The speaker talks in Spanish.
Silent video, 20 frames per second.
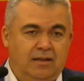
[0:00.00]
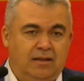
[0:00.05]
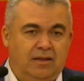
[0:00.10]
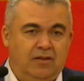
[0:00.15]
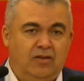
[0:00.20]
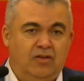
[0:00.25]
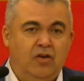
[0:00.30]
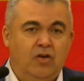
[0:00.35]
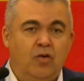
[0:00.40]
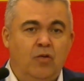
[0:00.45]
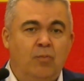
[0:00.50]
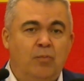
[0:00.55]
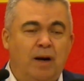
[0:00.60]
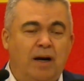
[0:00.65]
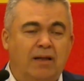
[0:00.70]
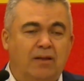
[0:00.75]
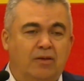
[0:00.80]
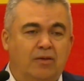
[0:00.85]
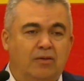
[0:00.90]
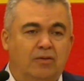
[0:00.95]
Y yo
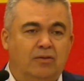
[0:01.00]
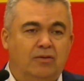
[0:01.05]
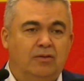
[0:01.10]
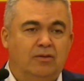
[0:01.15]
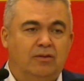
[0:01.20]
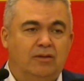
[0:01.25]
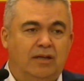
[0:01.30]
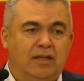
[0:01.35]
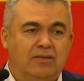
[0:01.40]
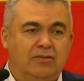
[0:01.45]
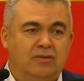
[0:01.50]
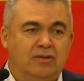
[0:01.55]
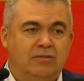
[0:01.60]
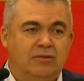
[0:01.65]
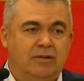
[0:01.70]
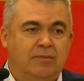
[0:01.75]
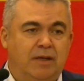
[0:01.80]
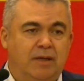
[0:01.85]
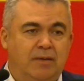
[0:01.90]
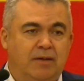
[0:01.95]
comparto las
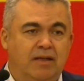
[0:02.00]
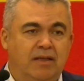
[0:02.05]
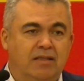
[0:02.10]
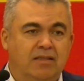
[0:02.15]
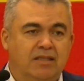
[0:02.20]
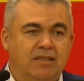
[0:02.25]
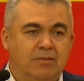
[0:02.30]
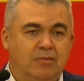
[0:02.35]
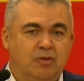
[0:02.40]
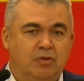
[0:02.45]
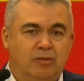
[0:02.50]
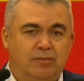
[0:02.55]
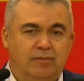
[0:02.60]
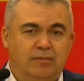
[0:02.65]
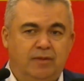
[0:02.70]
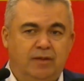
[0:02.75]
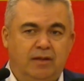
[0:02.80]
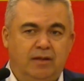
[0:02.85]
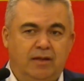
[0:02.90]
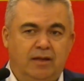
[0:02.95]
últimas palabras de Chimo,